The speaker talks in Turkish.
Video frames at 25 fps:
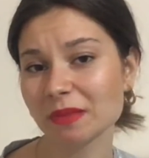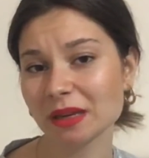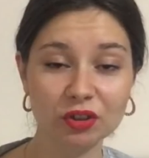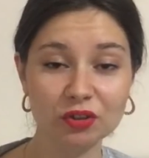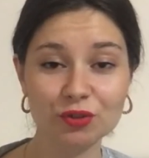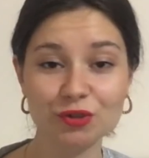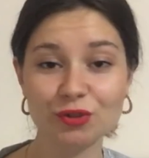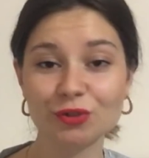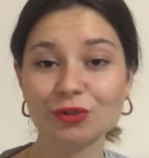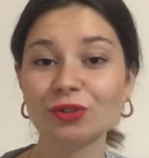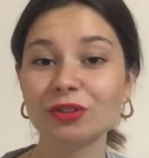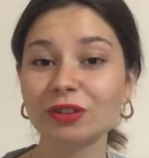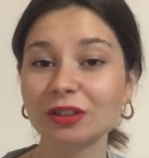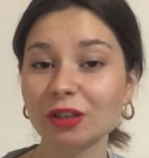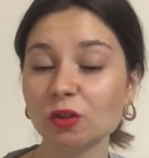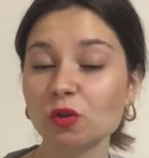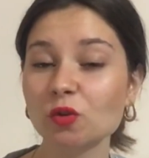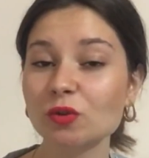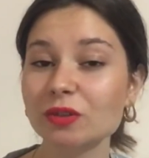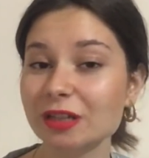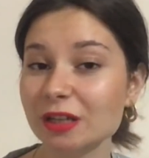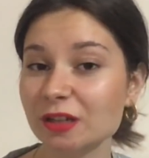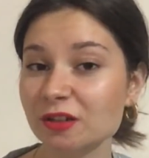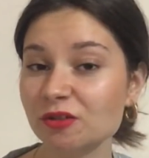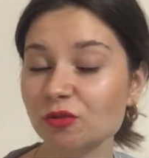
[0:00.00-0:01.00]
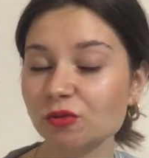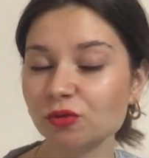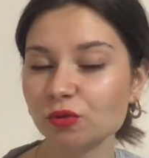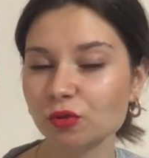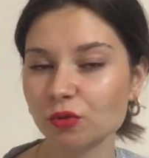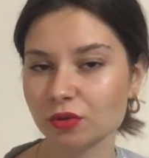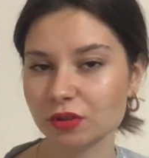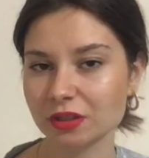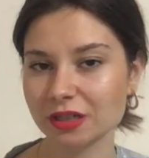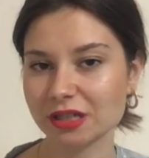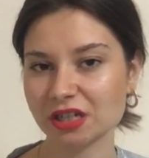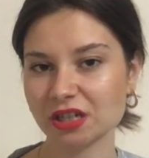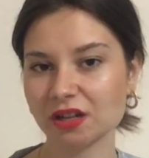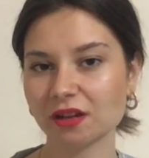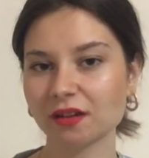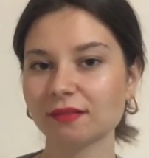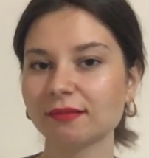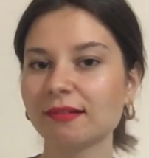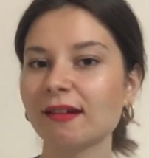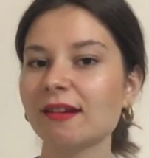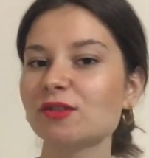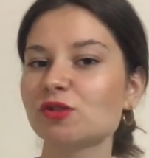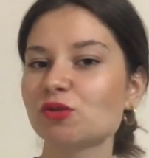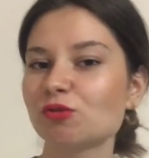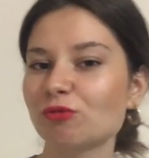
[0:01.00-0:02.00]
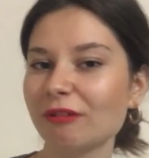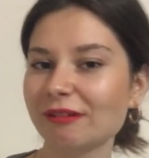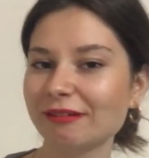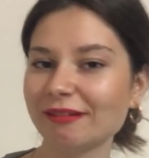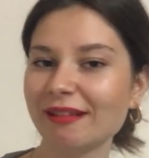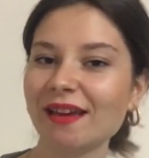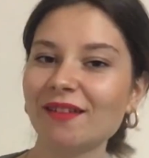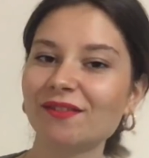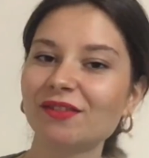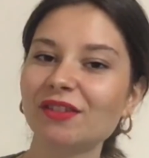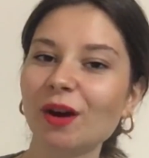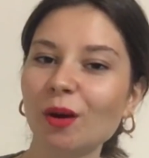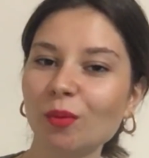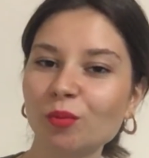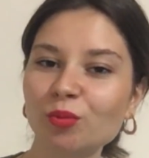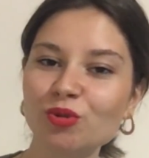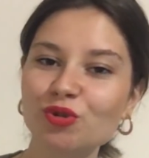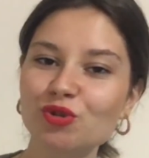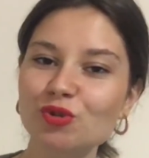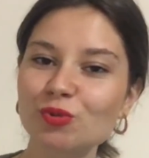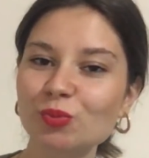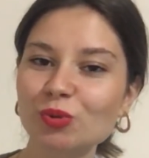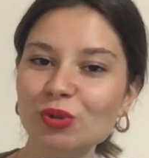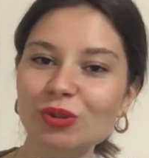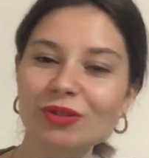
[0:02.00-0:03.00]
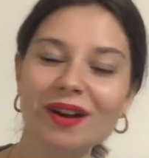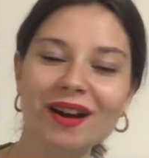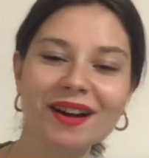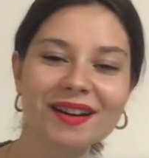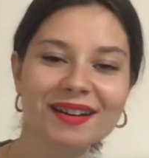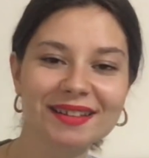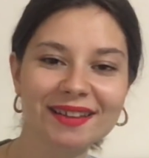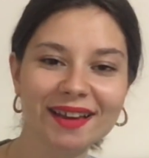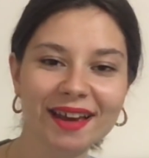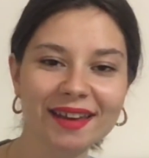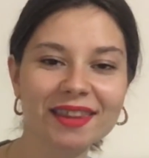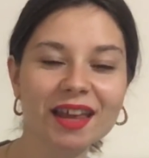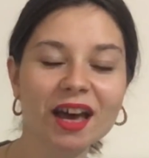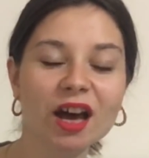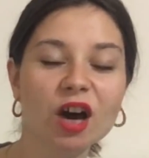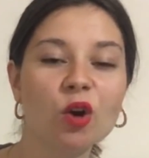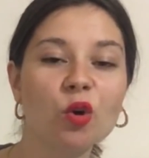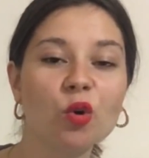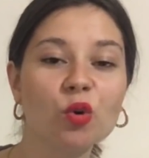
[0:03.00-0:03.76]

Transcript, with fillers: Küçüklükten 18-19 yaşına kadar sürekli evde abur cuburlar yiyen,